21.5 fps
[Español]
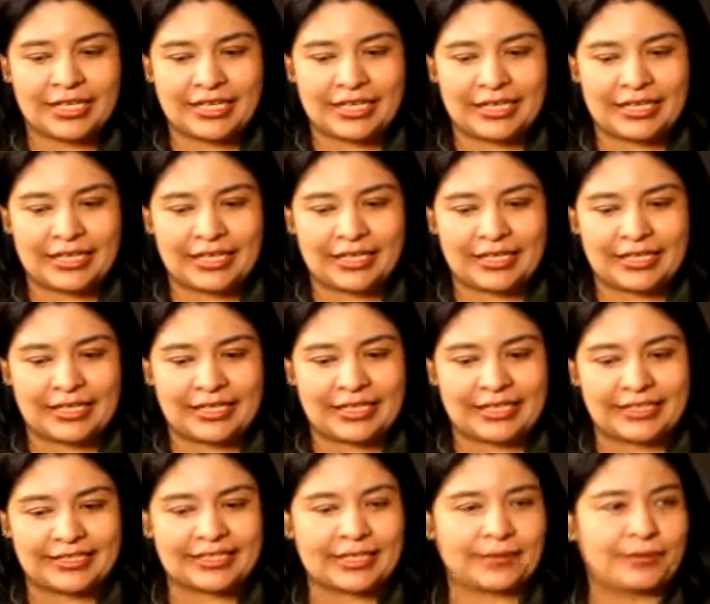
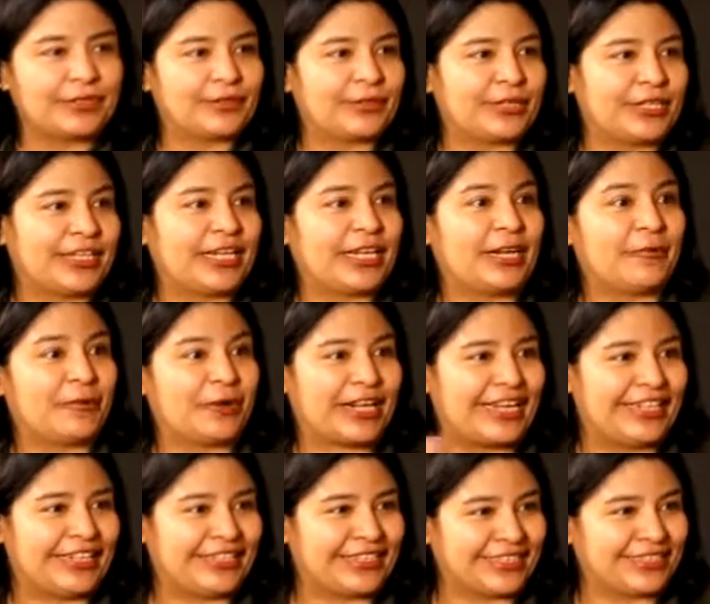Eh, estamos ahorita en la
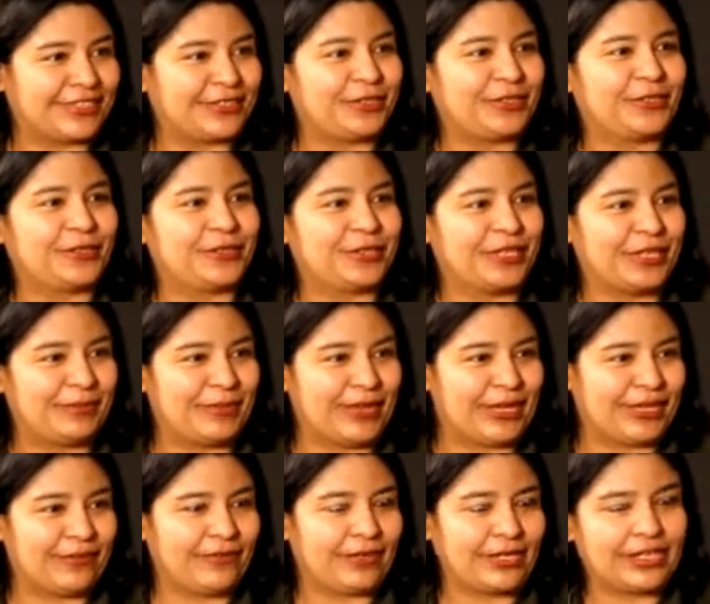organización y
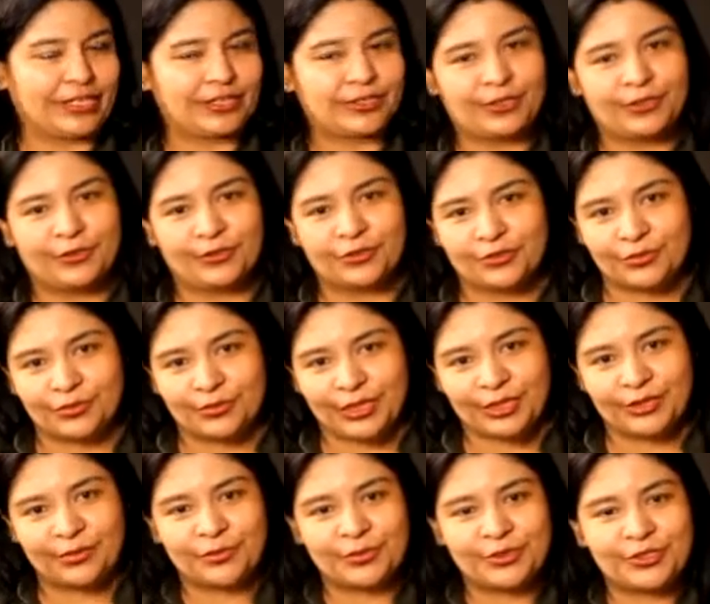planificación,
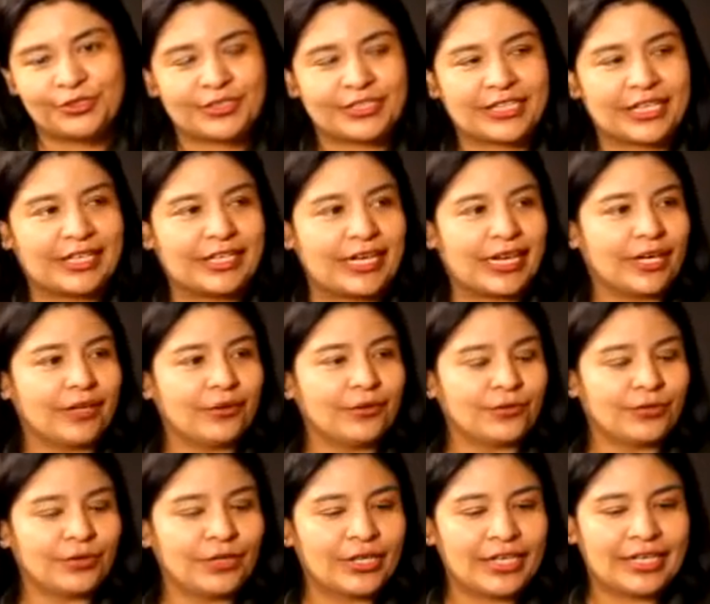sumando muchos
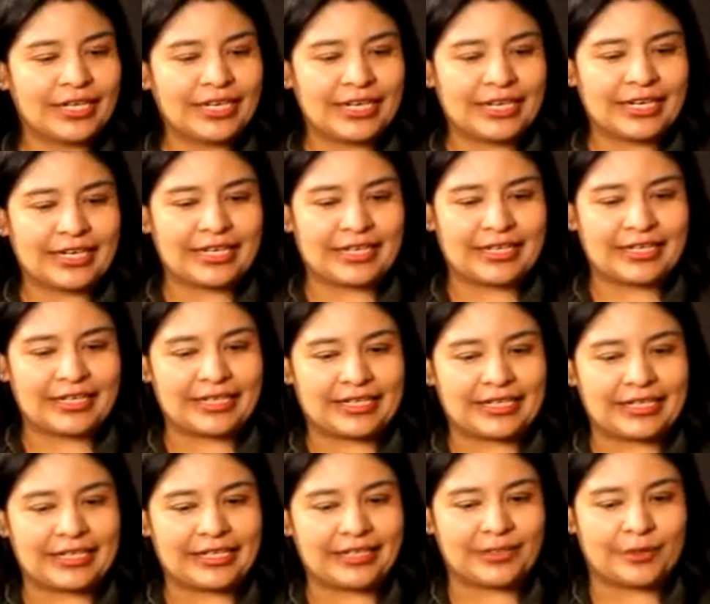aliados. Eh,
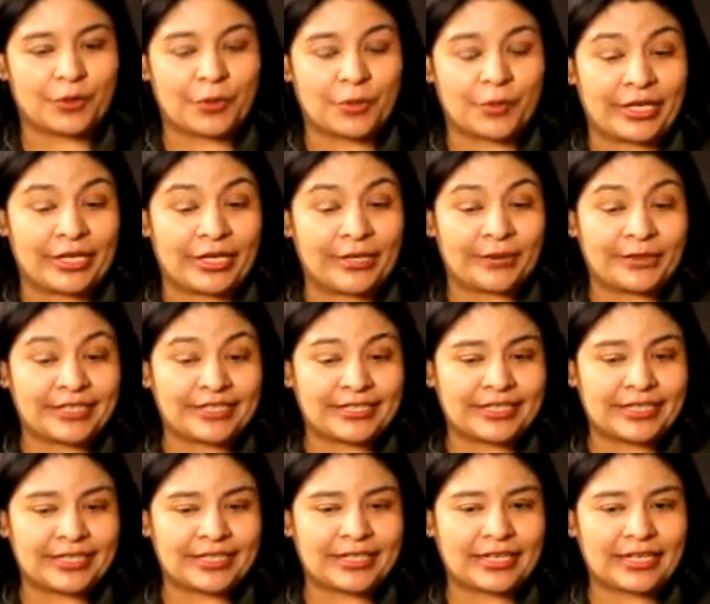como le digo,
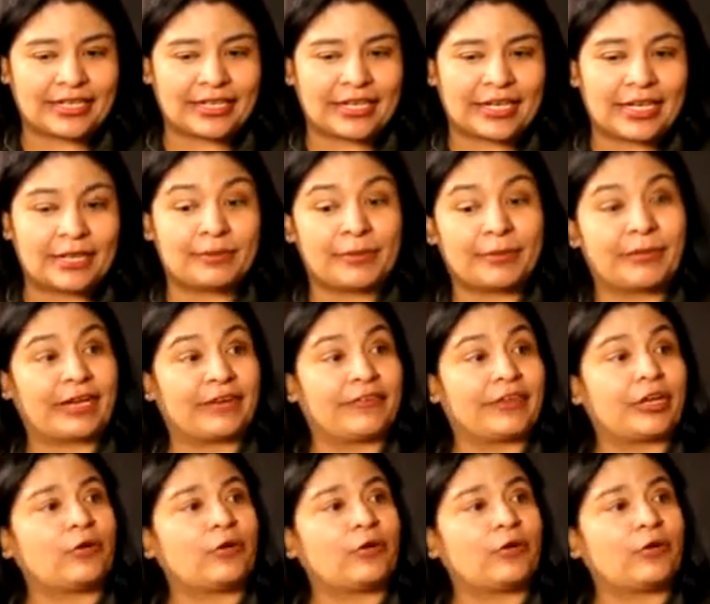este taller además van a haber